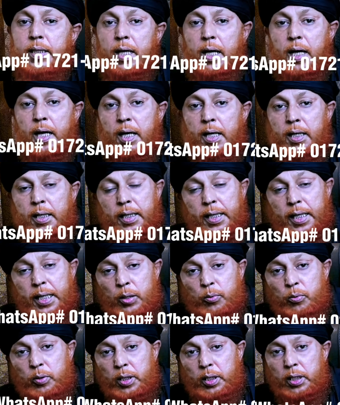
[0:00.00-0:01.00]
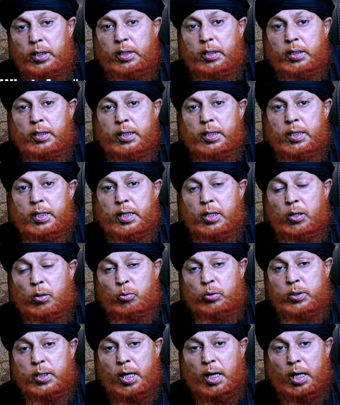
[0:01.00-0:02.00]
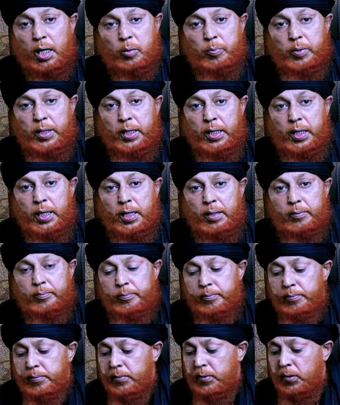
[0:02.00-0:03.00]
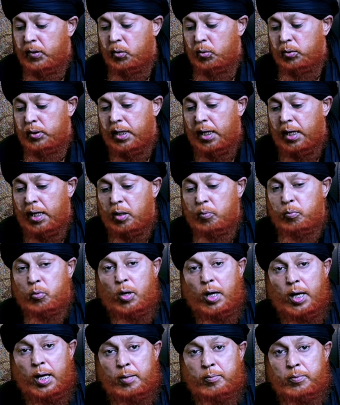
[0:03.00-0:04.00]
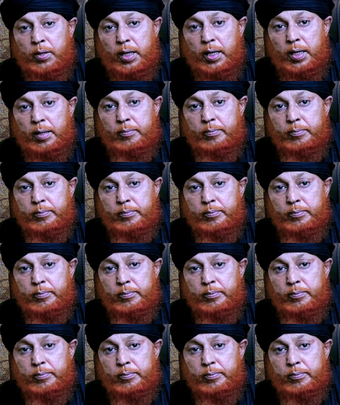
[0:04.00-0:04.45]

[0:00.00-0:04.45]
তারা কেউই রোজা রাখবেন না রোজা রাখব আমরা